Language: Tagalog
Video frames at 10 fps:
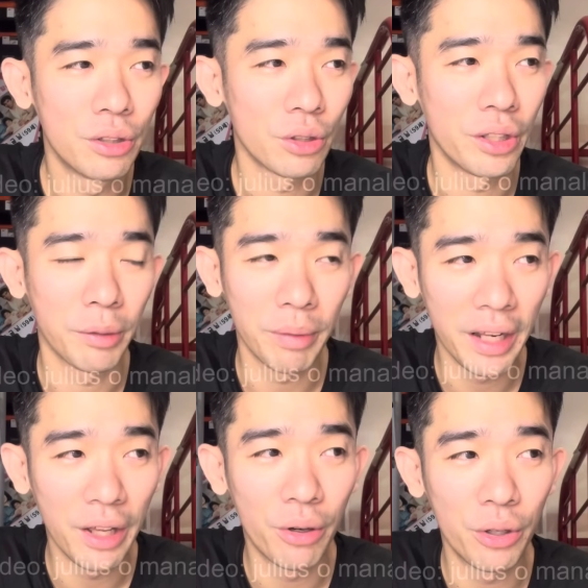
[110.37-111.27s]
So,
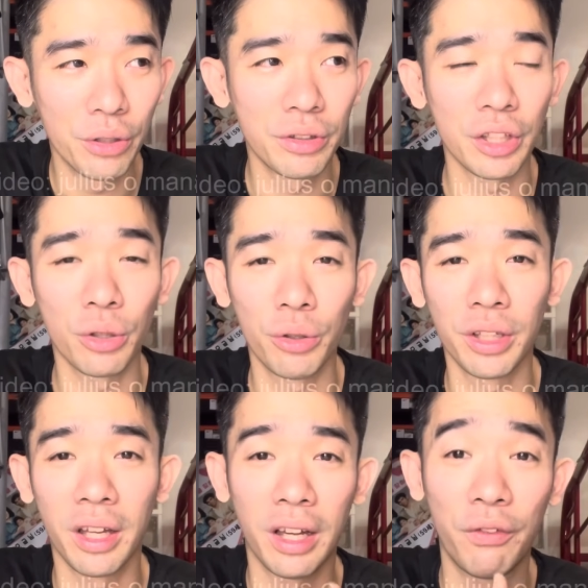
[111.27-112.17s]
nagmaneho, yung tito ko
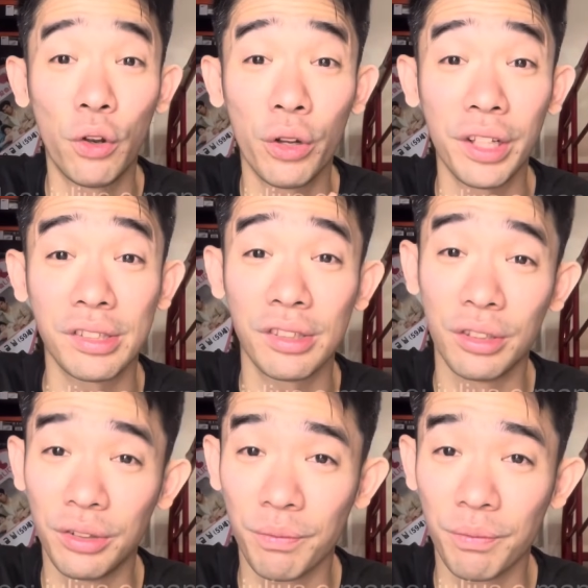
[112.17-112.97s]
na florist,